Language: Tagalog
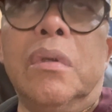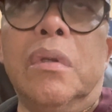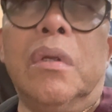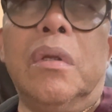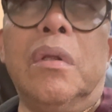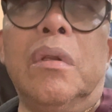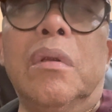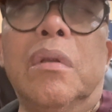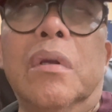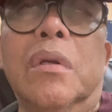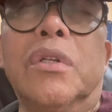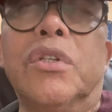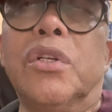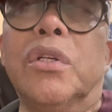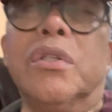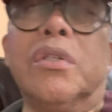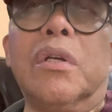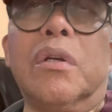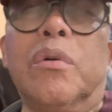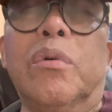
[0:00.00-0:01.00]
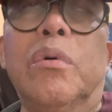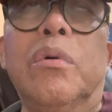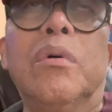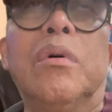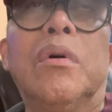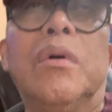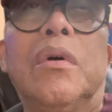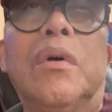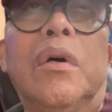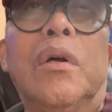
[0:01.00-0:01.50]
Nag-change ako.
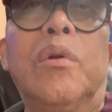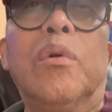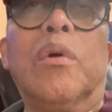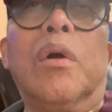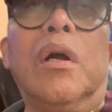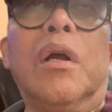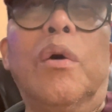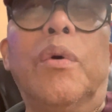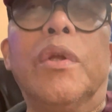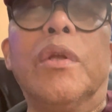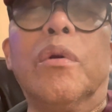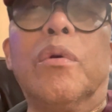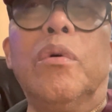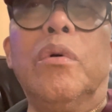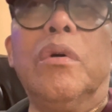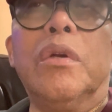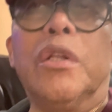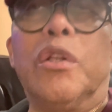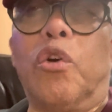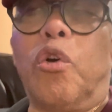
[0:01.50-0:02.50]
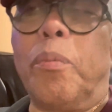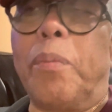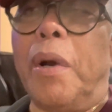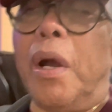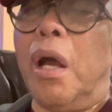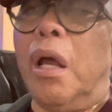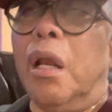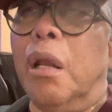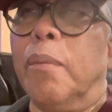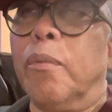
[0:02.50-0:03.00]
Anong gagawin ko? Hindi ko pa
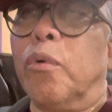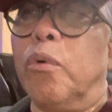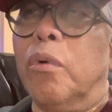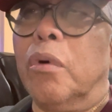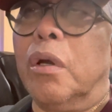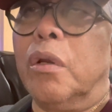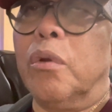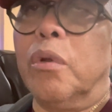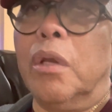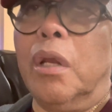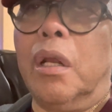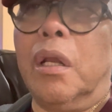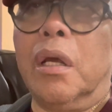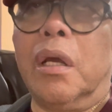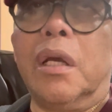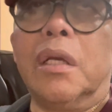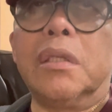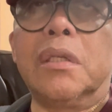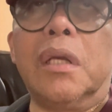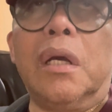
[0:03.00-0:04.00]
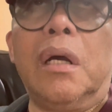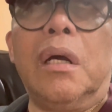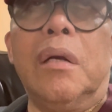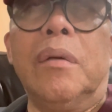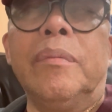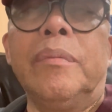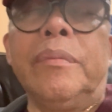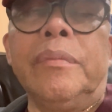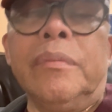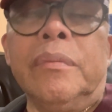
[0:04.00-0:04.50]
nga alam kung anong ilalagay sa
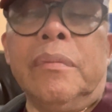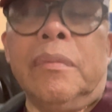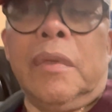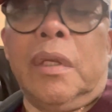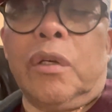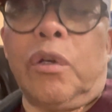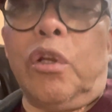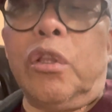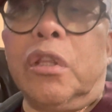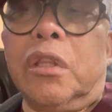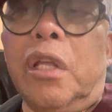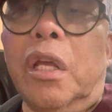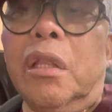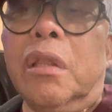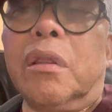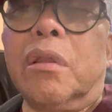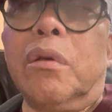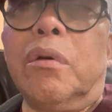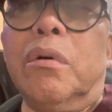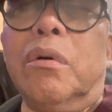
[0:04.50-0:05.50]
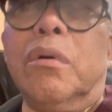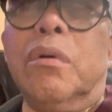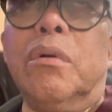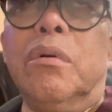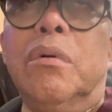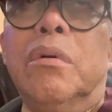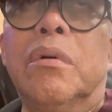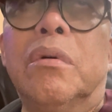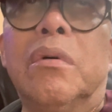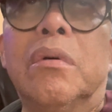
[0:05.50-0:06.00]
content
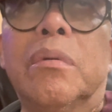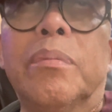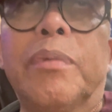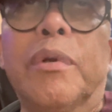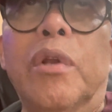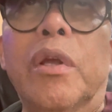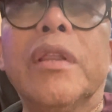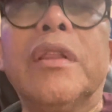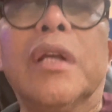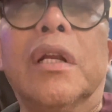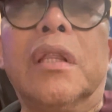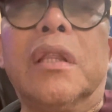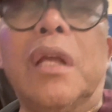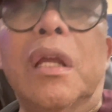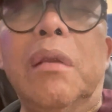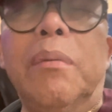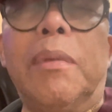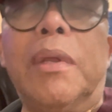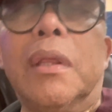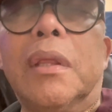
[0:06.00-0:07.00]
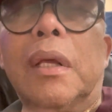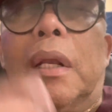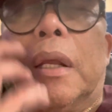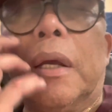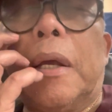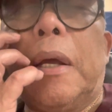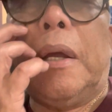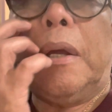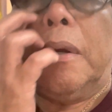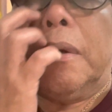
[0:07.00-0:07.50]
ko. Pero entertainment
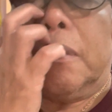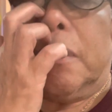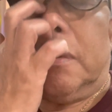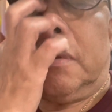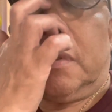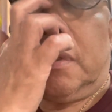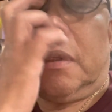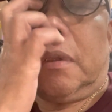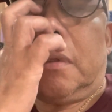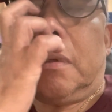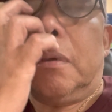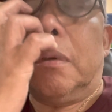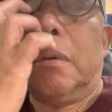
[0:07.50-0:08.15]
talaga content ko.